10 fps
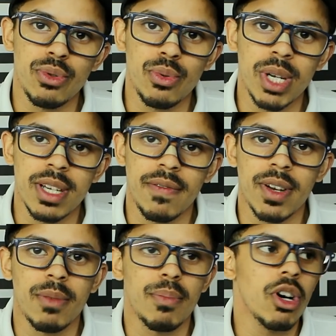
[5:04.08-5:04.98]
no Twitter
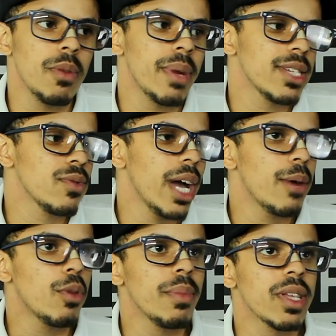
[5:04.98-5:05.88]
falando: "Pô, mas não
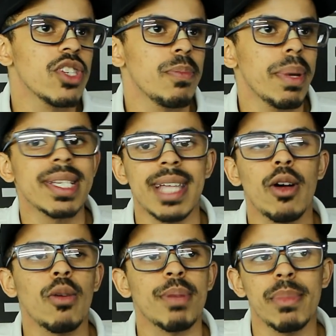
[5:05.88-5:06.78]
é o momento de pensar
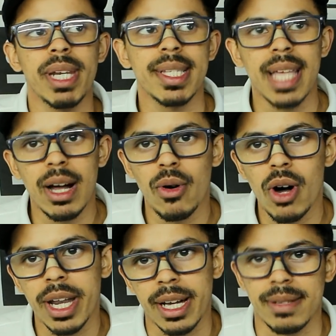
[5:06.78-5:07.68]
em comprar o Benítez
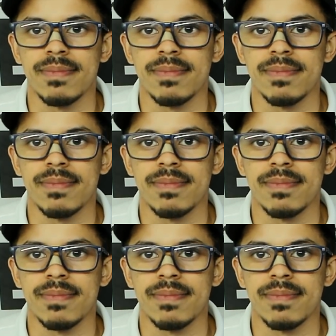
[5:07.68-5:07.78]
agora".